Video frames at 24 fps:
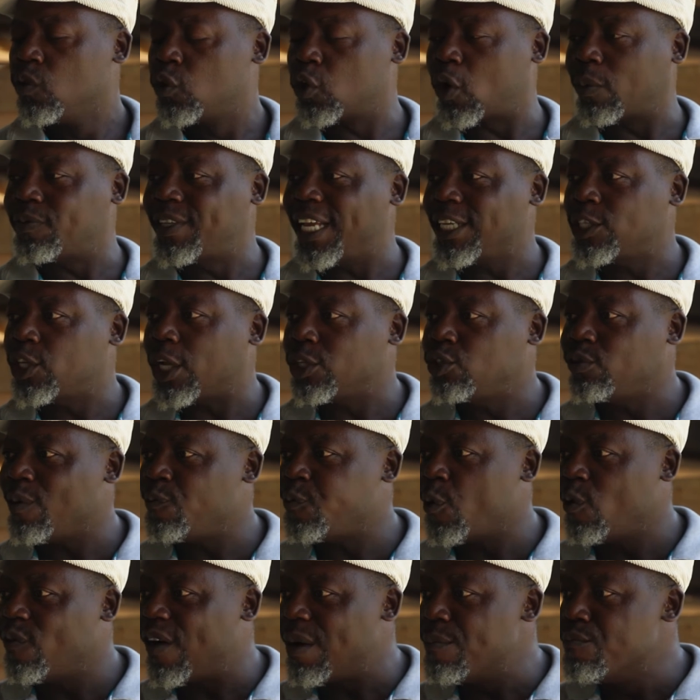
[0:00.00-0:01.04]
C'est comme ça que tu
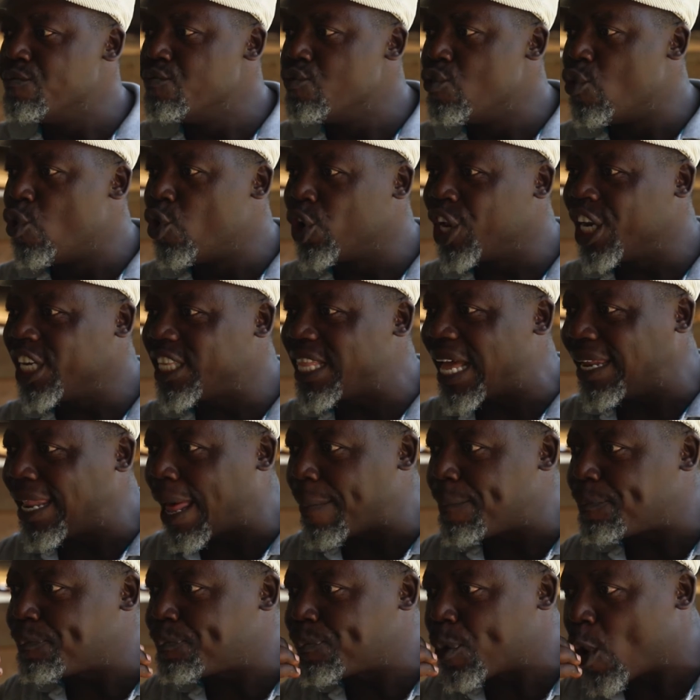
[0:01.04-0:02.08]
vas on va mourir dans
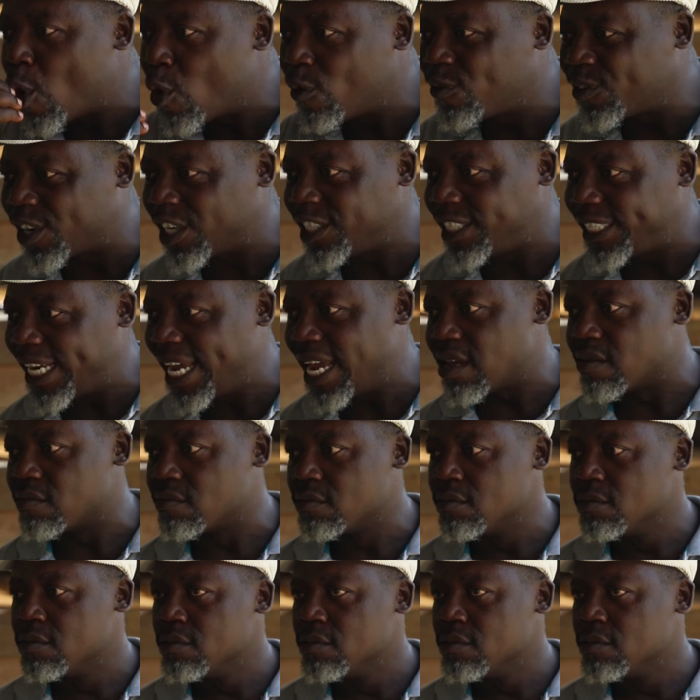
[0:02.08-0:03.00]
la pauvreté.